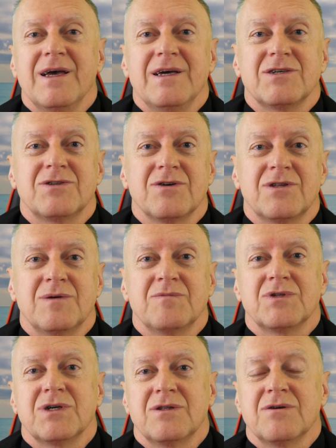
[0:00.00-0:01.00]
jest o
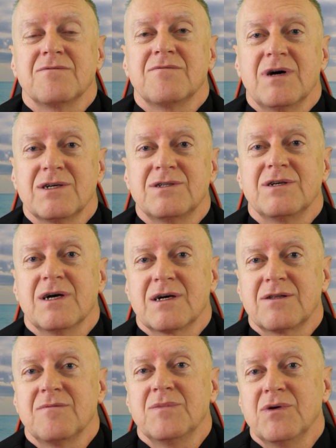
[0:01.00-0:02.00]
tym, że no właśnie
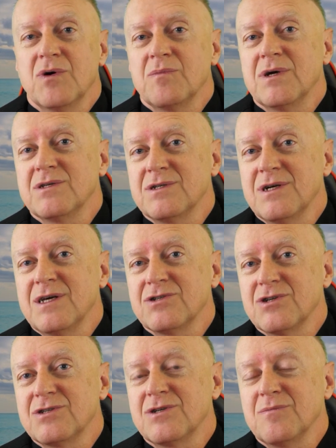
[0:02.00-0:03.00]
jak to miło będzie
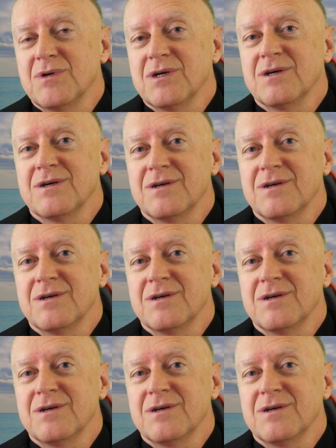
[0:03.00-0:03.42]
leżeć sobie